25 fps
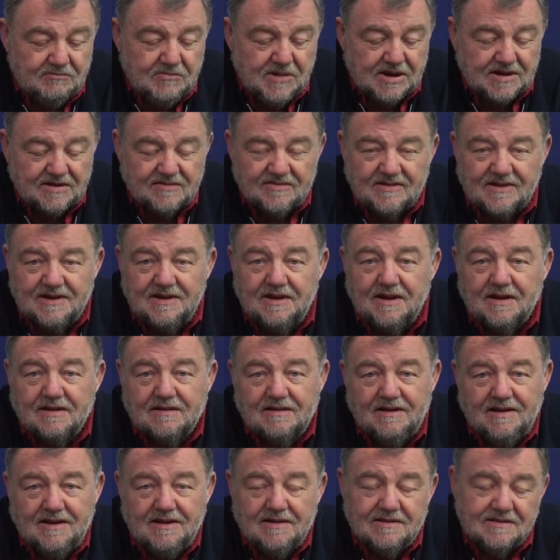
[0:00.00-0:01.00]
mir das einer
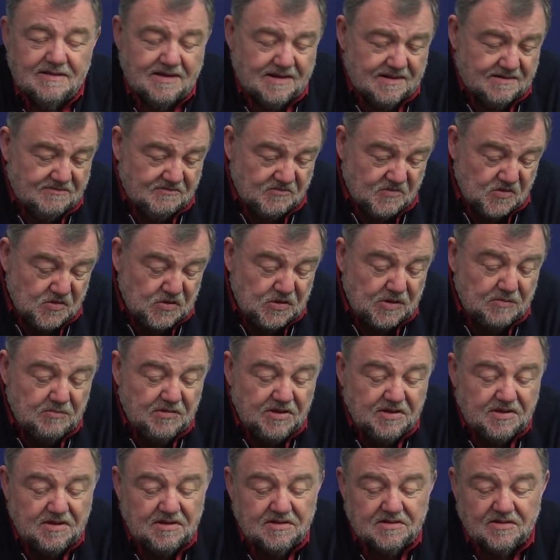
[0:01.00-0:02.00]
erklären kann, würde
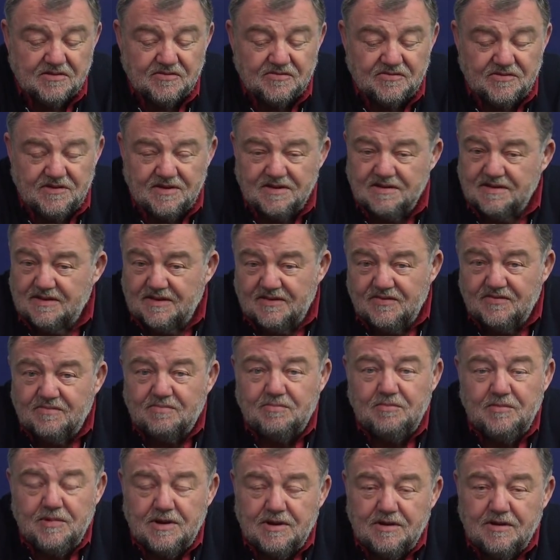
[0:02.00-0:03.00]
mich interessieren,
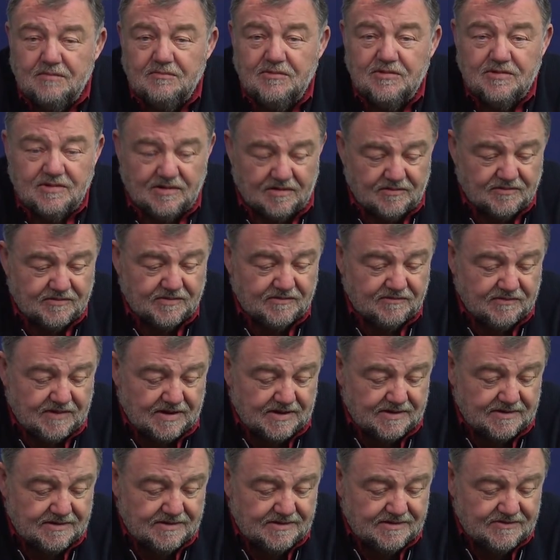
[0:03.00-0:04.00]
ist mir nämlich
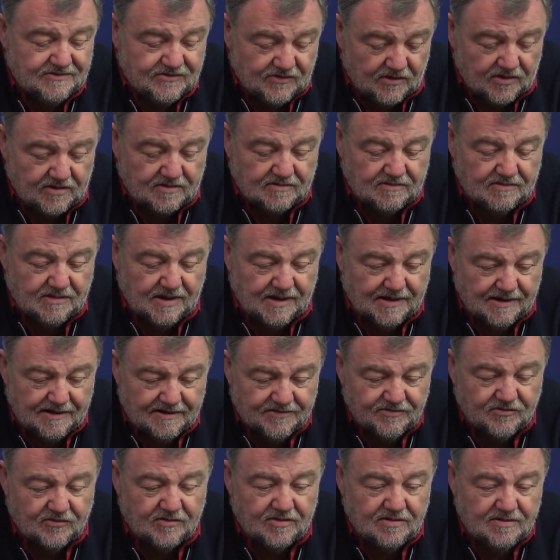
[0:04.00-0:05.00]
aufgefallen. So,
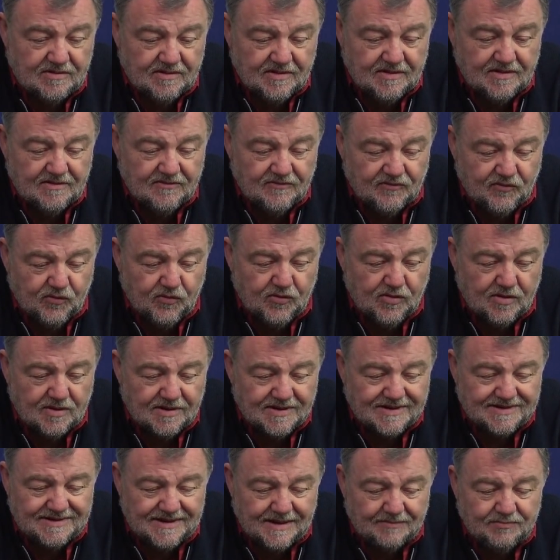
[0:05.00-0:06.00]
also für
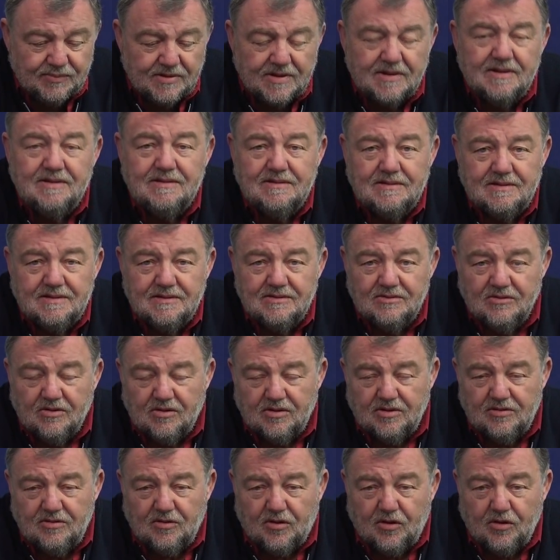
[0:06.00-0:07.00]
knapp
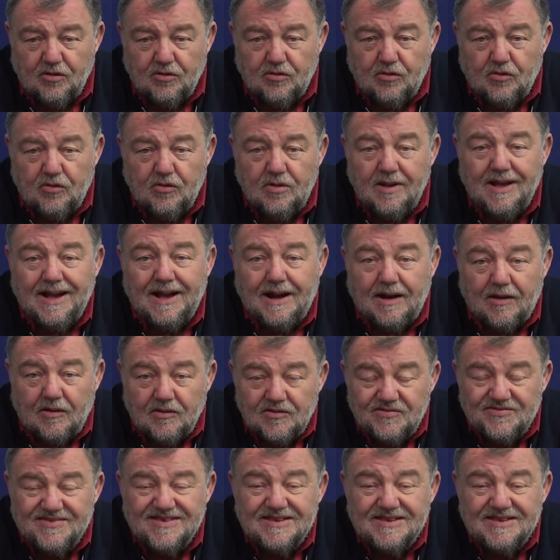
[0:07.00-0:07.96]
9 Euro aus